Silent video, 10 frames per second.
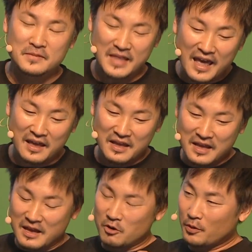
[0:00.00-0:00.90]

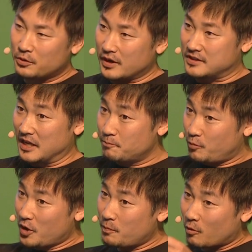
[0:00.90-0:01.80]
でロボットがですね一
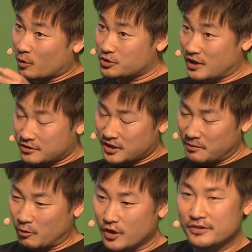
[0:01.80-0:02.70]
本一本こう収穫するた
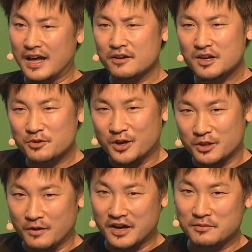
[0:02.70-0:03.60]
めにこれが何グラムとかっ
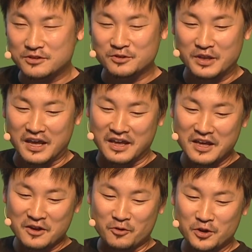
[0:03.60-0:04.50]
て分かりますので、
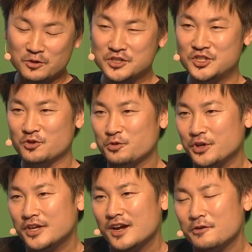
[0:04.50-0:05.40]
これと市場の
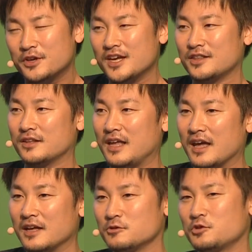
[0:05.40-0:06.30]
取引価格を引き当て
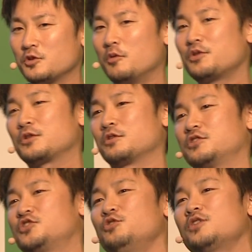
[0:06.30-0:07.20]
て、そうするとロボットが取る
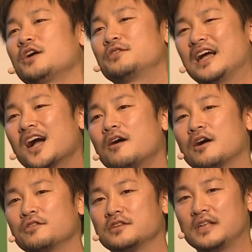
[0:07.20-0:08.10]
収穫高が分
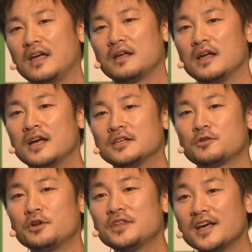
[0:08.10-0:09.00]
かるんですね。
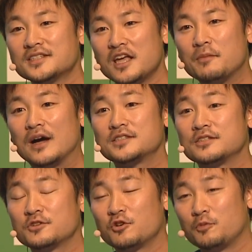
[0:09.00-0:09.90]
それに対して
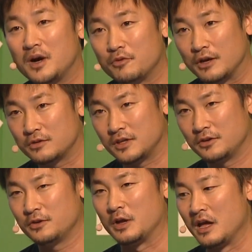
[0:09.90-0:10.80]
マージン じゅうごパーセント もらうって
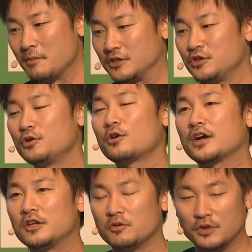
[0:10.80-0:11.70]
いう、まあ、重量課
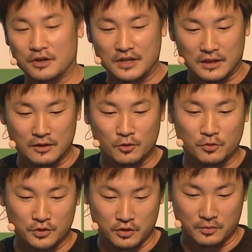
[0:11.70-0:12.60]
金のモデルでやっていこうと
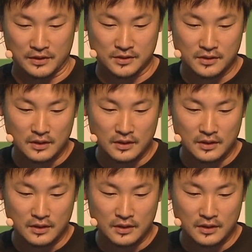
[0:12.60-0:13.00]
思っております。